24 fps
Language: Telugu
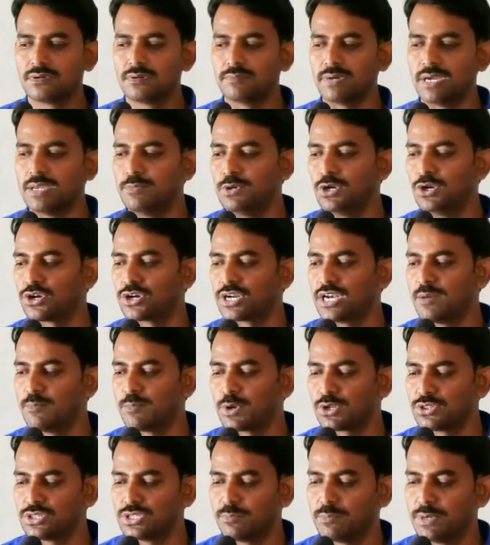బైబిల్లో ఒక
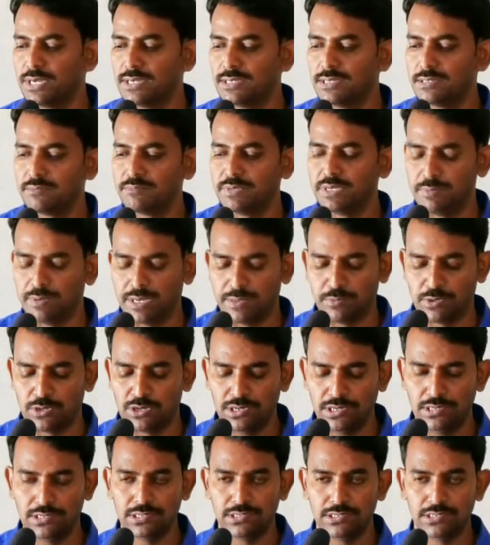నెంబర్ ఉందమ్మా మీ
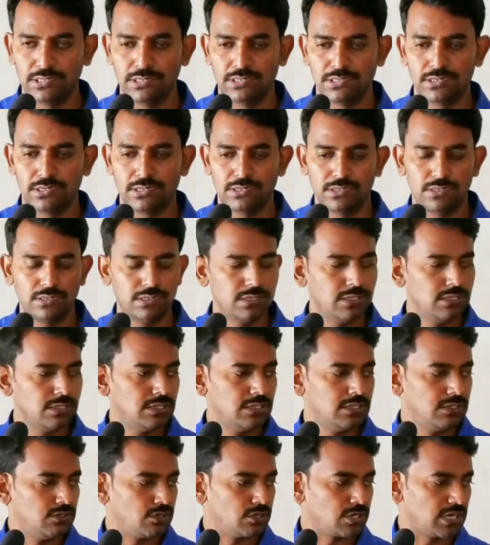బైబిల్లో
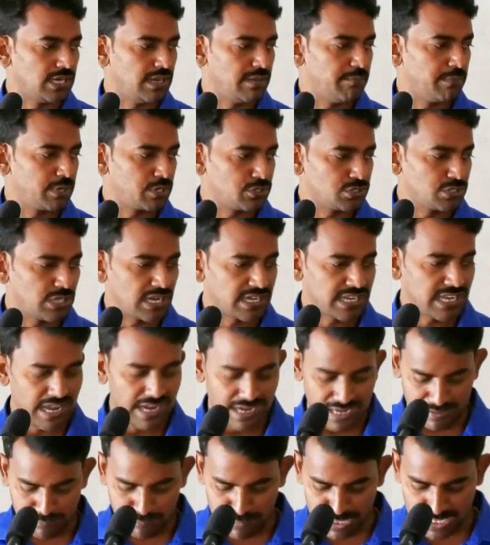ఒక నెంబర్ ఉందా నా
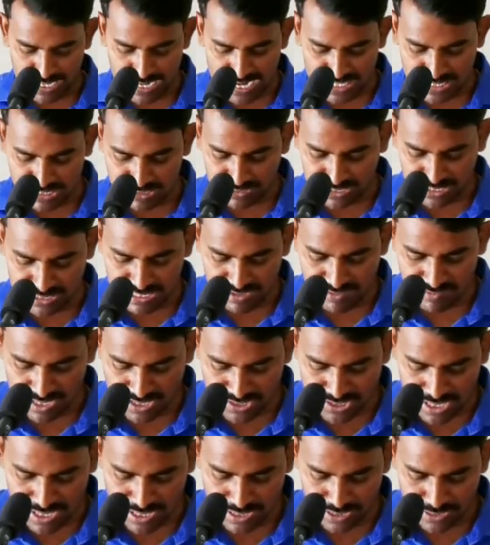నెంబర్కి అర్థం కింద ఏం
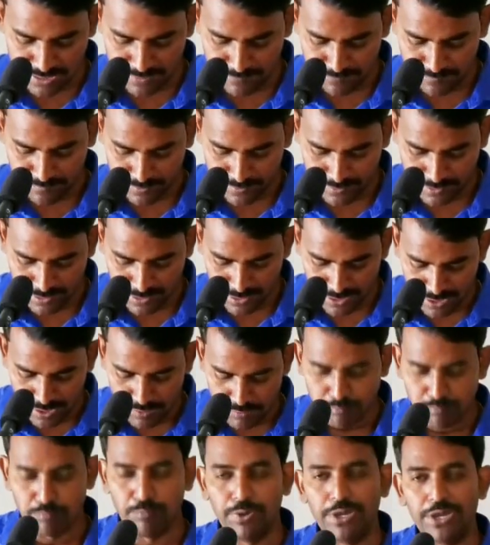రాశారండి
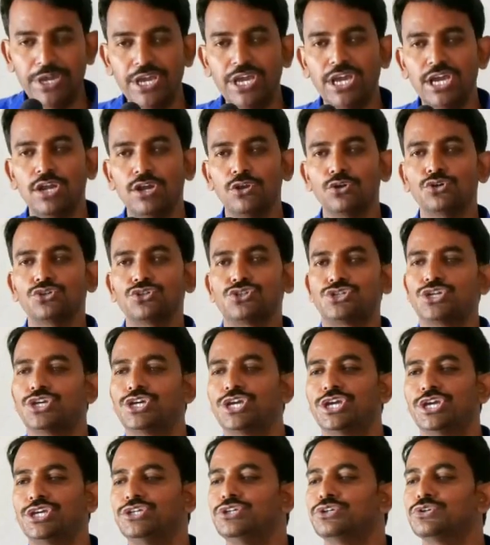మేలు
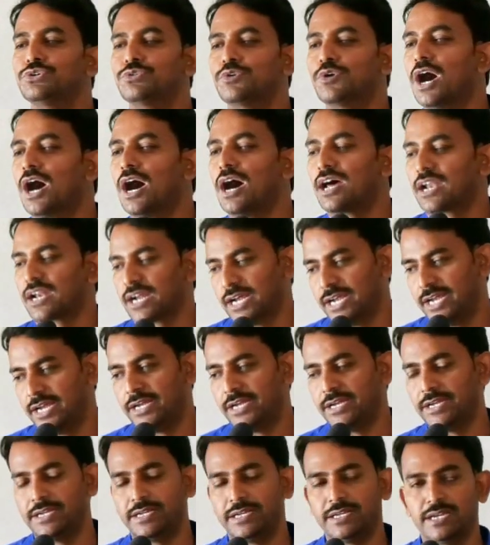చేయువారై
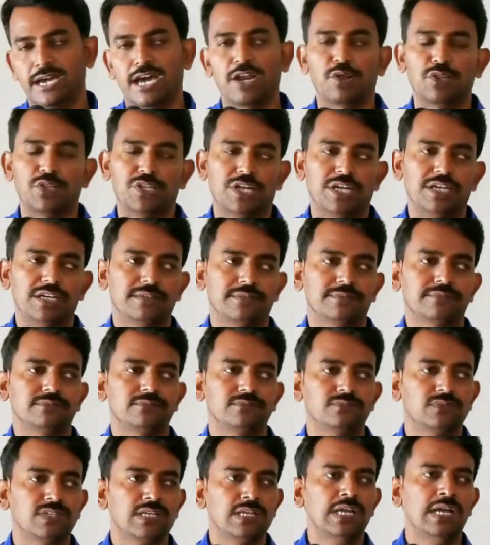అని ఉందండి
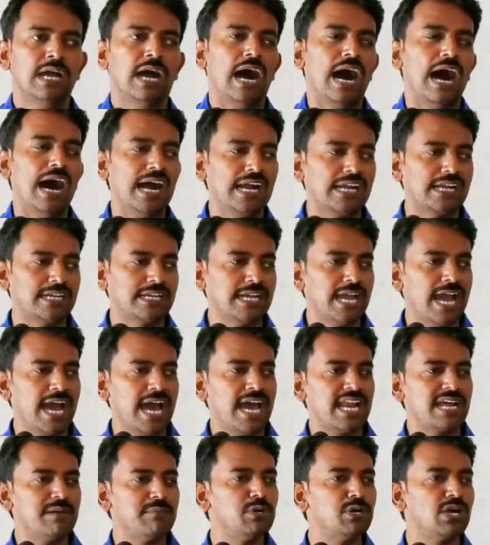
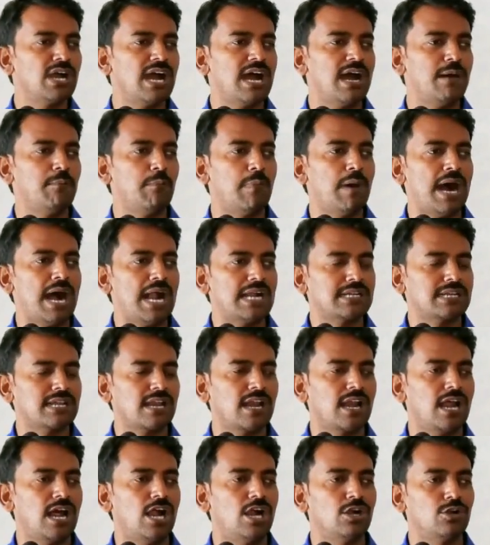అజ్ఞానముగా
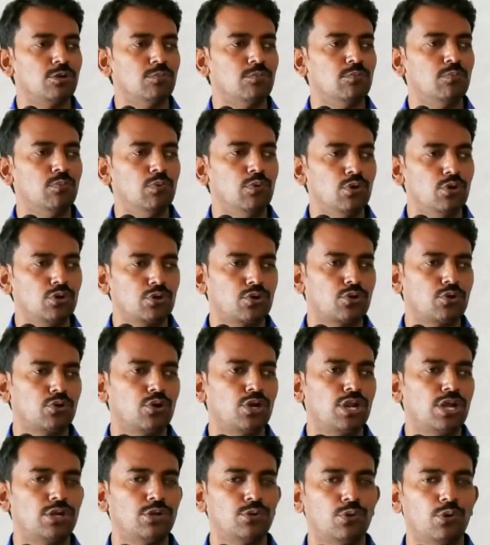మాటలాడు
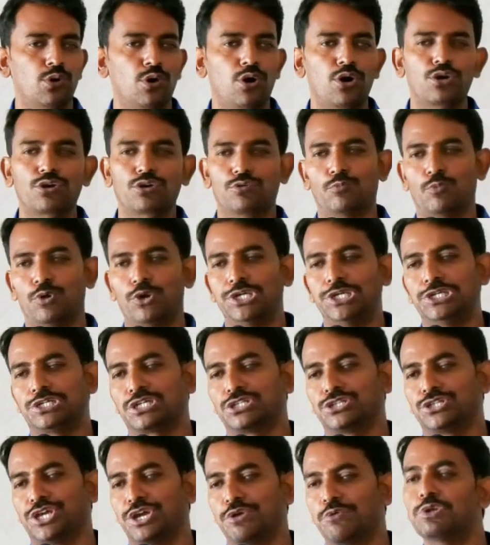మూర్ఖుల నోరు మోయుట
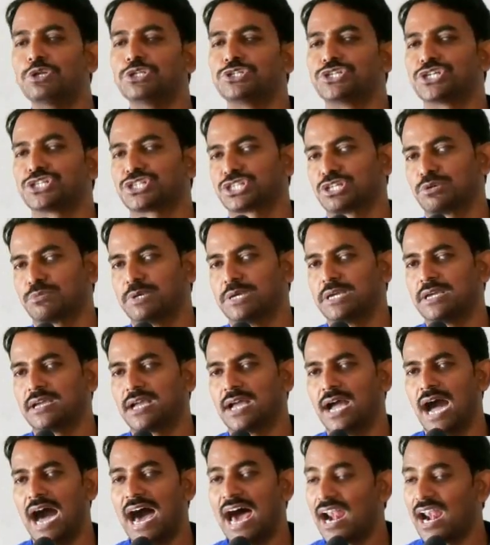దేవుని చిత్తమే
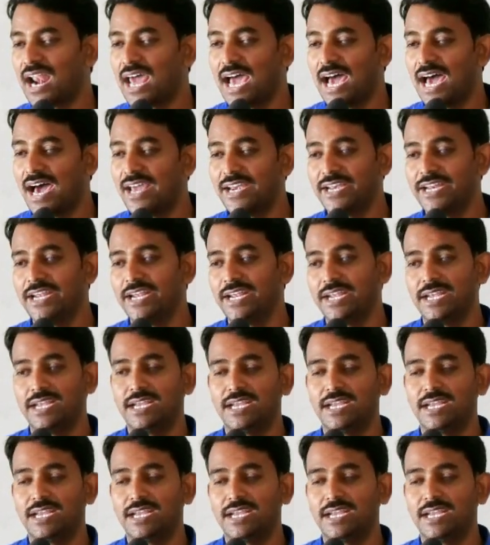అలా అని